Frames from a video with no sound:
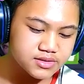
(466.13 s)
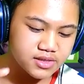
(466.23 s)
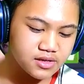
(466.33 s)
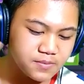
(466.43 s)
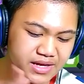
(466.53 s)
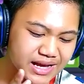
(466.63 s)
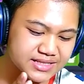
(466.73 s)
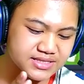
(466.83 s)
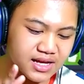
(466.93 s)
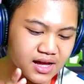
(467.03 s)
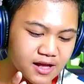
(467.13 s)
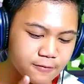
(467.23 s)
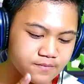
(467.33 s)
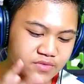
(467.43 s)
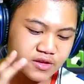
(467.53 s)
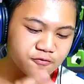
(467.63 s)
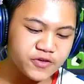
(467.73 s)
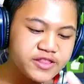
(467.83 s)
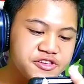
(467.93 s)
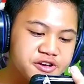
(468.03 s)
si Mikasa,
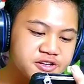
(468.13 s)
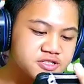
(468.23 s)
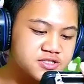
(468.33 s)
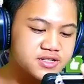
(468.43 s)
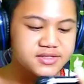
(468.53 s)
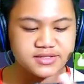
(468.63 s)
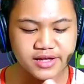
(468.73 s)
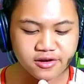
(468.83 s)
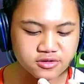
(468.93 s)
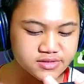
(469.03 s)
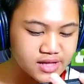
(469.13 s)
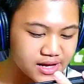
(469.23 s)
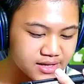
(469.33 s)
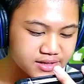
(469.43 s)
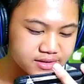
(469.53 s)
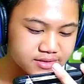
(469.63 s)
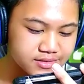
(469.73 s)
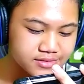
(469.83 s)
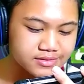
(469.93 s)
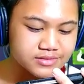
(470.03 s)
Vitius, Zeus
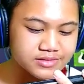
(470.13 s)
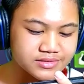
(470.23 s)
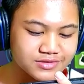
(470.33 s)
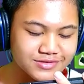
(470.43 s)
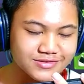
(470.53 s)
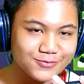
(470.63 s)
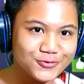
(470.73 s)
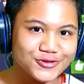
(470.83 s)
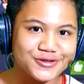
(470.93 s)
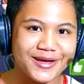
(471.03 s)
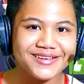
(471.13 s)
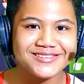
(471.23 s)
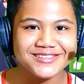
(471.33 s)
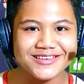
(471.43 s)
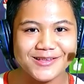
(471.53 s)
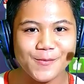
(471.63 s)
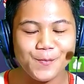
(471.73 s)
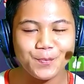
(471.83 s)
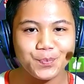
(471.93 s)
dan Sexy.